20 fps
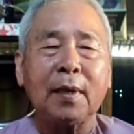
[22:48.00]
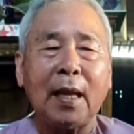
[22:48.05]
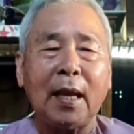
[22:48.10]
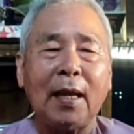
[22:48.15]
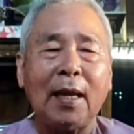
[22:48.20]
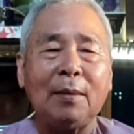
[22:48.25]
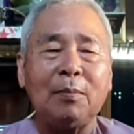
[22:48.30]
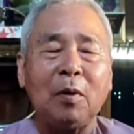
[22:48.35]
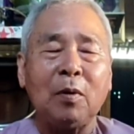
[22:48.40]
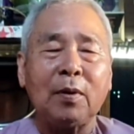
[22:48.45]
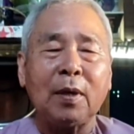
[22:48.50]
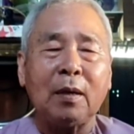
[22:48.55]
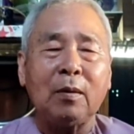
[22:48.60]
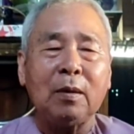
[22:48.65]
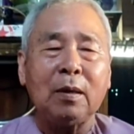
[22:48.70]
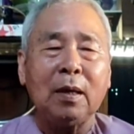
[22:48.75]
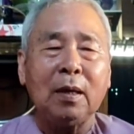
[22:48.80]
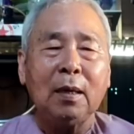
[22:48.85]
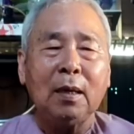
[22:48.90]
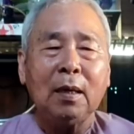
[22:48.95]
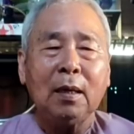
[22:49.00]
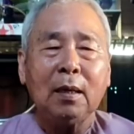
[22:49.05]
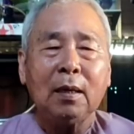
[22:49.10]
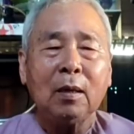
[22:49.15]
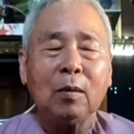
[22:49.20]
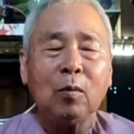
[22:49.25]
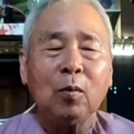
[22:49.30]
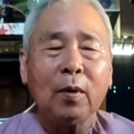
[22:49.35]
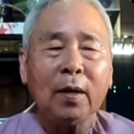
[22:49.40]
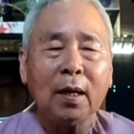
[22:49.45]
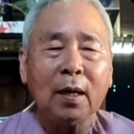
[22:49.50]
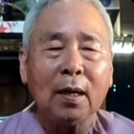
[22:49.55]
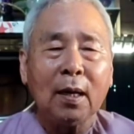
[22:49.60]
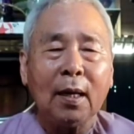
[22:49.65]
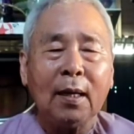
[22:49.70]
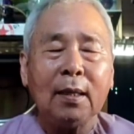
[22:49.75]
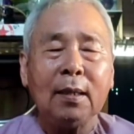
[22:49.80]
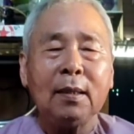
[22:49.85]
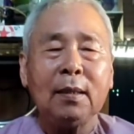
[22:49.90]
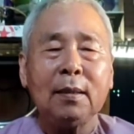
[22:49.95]
đây là một cái, cái nguyên
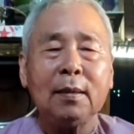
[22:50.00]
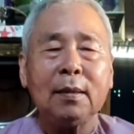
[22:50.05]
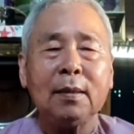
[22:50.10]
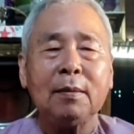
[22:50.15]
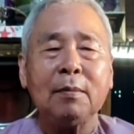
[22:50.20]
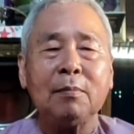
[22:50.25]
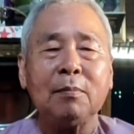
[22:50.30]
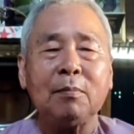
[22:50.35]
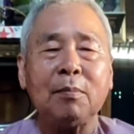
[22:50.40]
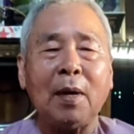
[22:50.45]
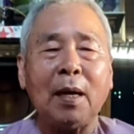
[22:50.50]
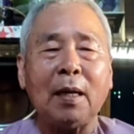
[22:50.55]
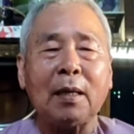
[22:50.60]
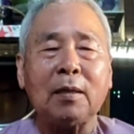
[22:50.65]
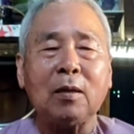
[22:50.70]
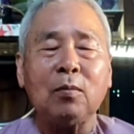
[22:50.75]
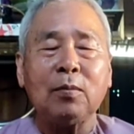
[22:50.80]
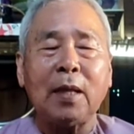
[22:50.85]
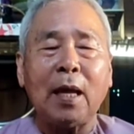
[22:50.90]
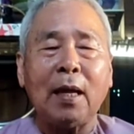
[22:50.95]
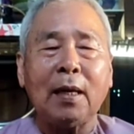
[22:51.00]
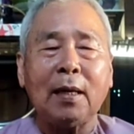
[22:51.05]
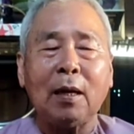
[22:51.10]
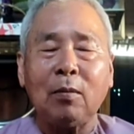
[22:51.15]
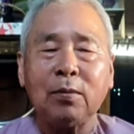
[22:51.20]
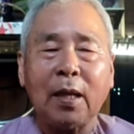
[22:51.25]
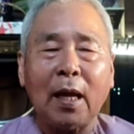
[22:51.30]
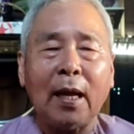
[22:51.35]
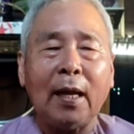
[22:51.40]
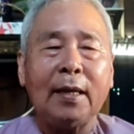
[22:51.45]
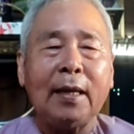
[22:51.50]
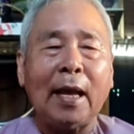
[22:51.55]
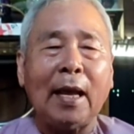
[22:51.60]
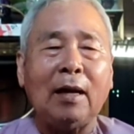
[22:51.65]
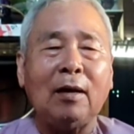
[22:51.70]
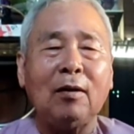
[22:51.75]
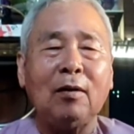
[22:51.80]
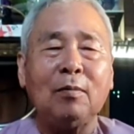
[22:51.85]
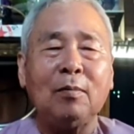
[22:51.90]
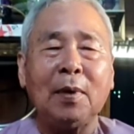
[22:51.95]
lý mà chúng ta không thể
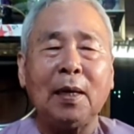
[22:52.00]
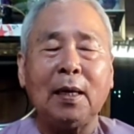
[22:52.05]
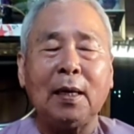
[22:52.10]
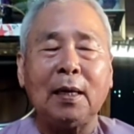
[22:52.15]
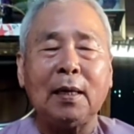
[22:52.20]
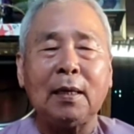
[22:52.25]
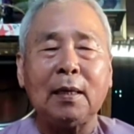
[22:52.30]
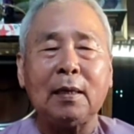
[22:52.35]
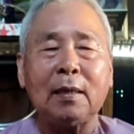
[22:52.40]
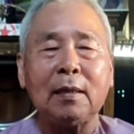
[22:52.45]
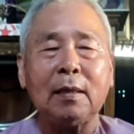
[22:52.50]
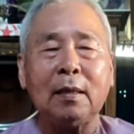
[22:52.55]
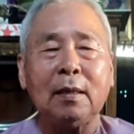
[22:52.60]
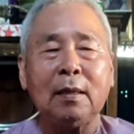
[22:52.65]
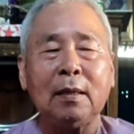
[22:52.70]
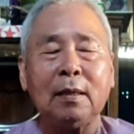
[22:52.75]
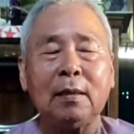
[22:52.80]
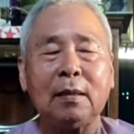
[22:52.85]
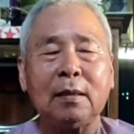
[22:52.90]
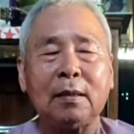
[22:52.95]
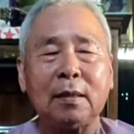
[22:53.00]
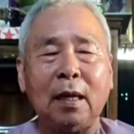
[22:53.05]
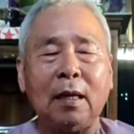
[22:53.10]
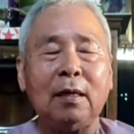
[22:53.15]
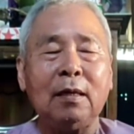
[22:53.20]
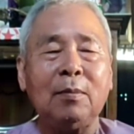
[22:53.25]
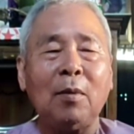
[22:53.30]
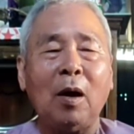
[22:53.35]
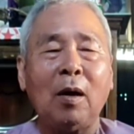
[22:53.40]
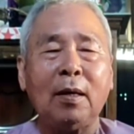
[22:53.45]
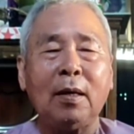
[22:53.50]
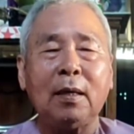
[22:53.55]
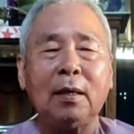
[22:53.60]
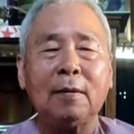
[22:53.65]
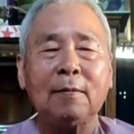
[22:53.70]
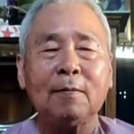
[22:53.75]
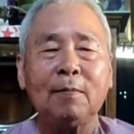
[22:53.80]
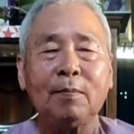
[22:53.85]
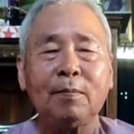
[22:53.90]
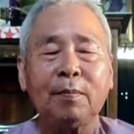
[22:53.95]
nào mà từ bỏ
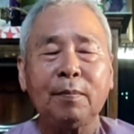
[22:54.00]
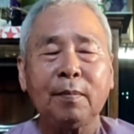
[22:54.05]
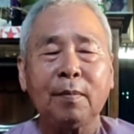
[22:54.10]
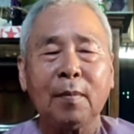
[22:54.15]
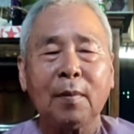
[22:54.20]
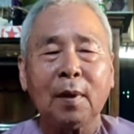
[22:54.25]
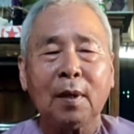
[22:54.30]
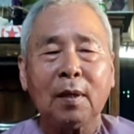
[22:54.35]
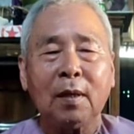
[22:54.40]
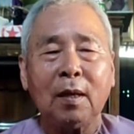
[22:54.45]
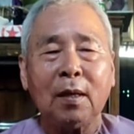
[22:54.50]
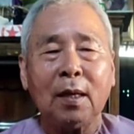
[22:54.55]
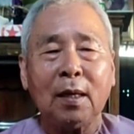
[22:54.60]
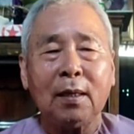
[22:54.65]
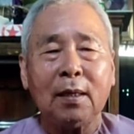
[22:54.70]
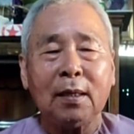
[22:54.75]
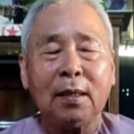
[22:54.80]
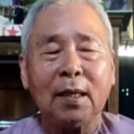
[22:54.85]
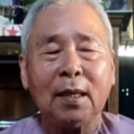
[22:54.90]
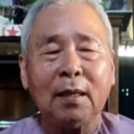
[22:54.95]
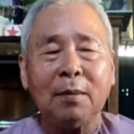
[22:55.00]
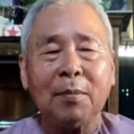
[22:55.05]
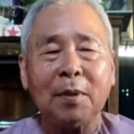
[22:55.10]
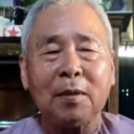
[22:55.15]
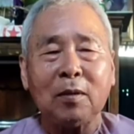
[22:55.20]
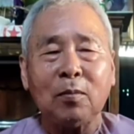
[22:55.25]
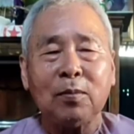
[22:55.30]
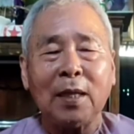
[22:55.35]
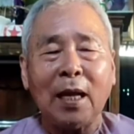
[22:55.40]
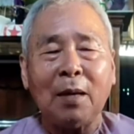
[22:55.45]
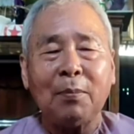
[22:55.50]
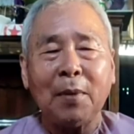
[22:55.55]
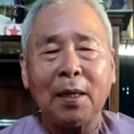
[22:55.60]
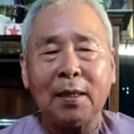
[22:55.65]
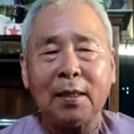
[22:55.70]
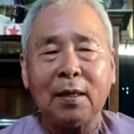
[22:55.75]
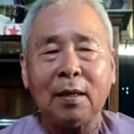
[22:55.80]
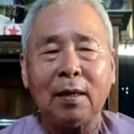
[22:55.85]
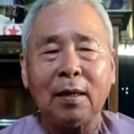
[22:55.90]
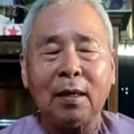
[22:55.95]
được cho nên khi mà chúng ta
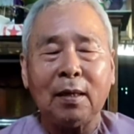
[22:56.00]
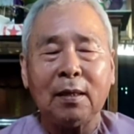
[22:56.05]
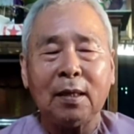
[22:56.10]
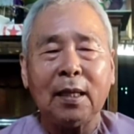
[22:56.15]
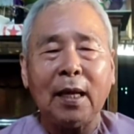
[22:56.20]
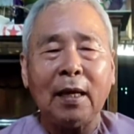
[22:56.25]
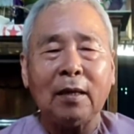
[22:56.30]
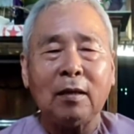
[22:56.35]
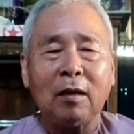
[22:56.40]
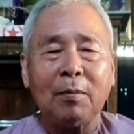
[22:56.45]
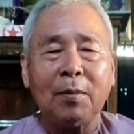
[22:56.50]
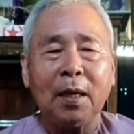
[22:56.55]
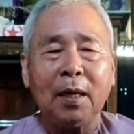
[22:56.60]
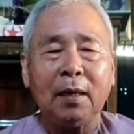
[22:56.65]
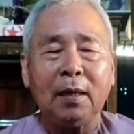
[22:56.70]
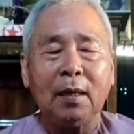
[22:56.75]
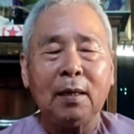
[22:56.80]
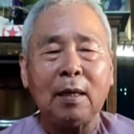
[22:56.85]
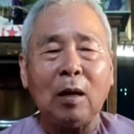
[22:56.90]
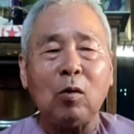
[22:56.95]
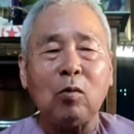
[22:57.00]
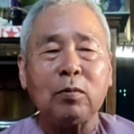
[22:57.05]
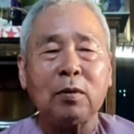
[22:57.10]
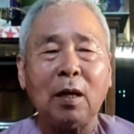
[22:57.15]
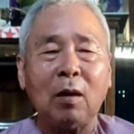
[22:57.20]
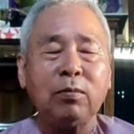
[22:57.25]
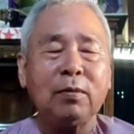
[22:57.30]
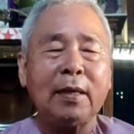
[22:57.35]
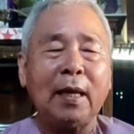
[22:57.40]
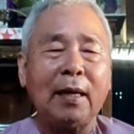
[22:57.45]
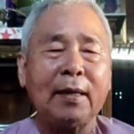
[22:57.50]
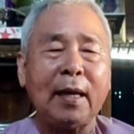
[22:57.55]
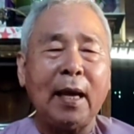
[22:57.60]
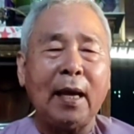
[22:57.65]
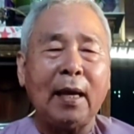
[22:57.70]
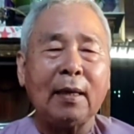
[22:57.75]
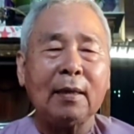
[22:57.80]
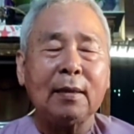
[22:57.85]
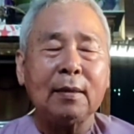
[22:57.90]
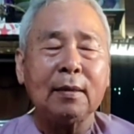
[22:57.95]
bệnh rồi là đức thầy cho biết đó cầu sống chẳng
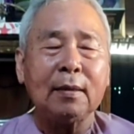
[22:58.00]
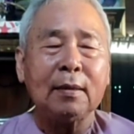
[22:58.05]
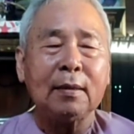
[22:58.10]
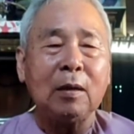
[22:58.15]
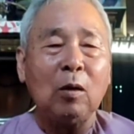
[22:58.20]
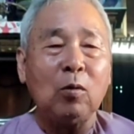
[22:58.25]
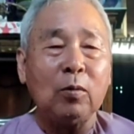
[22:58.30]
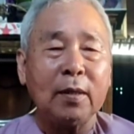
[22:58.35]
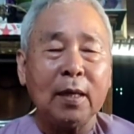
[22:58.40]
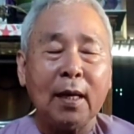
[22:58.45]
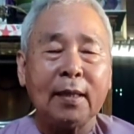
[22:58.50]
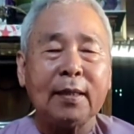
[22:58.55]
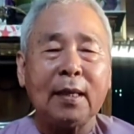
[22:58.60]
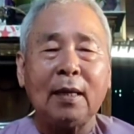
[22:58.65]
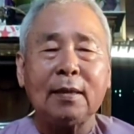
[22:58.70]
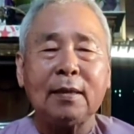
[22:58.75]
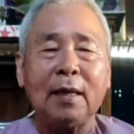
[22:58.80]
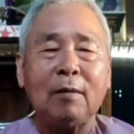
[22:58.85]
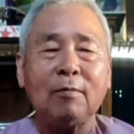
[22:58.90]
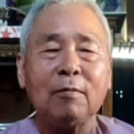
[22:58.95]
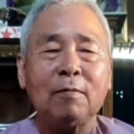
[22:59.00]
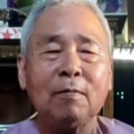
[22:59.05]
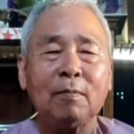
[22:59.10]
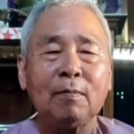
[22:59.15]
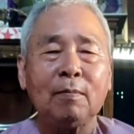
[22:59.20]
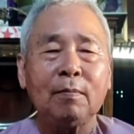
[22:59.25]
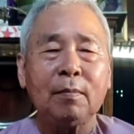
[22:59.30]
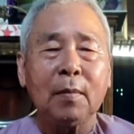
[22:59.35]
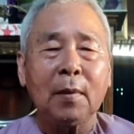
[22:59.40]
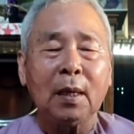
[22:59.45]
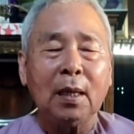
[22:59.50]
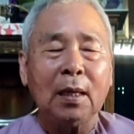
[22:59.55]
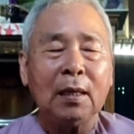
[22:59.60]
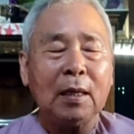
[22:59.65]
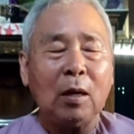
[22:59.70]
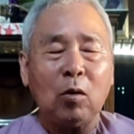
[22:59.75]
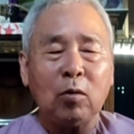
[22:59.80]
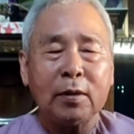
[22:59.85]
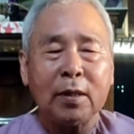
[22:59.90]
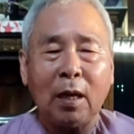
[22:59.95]
đạt cầu chết chẳng xong
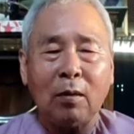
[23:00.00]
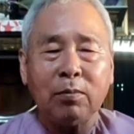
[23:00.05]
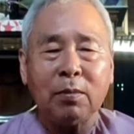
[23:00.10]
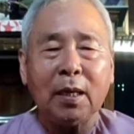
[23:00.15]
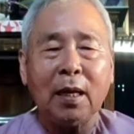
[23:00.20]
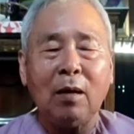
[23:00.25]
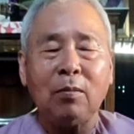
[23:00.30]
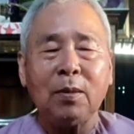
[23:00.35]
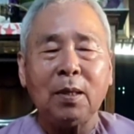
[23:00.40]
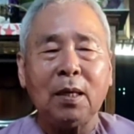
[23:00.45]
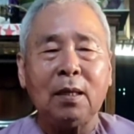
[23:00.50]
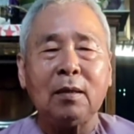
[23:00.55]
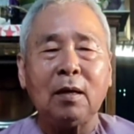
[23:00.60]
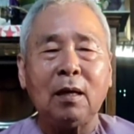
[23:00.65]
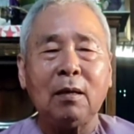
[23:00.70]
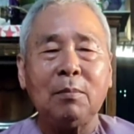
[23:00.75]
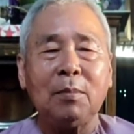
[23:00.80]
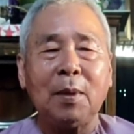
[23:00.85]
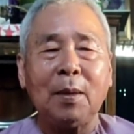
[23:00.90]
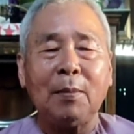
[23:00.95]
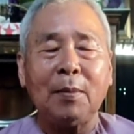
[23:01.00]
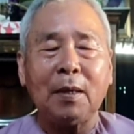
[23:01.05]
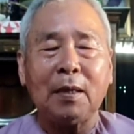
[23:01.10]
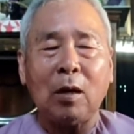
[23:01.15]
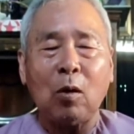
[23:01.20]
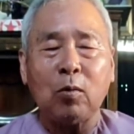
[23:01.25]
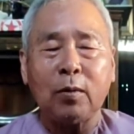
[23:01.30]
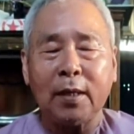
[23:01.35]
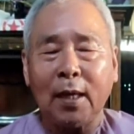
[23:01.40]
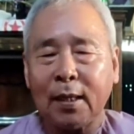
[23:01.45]
cầu sống thì không được rồi mà, mà cầu